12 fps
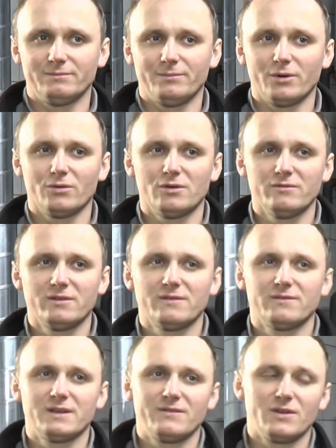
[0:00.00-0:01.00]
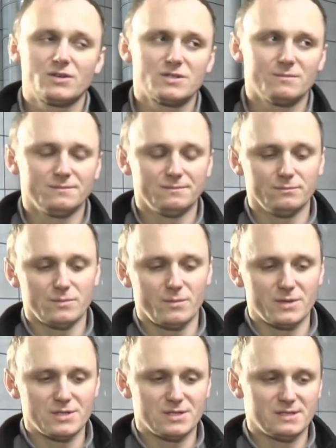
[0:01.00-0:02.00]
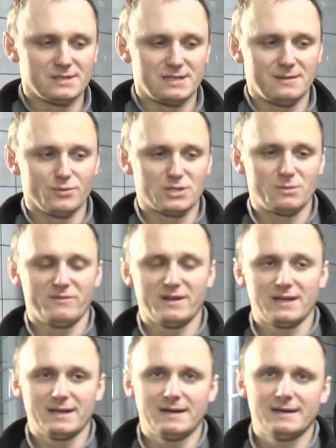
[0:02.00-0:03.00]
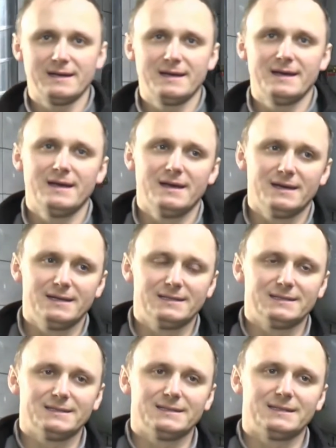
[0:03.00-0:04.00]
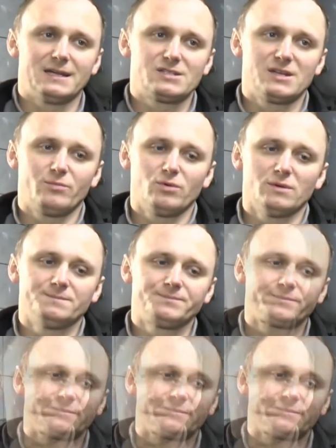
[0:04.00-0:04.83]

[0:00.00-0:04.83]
pogodowych, w największym momencie zapotrzebowania na, y, na ciepło.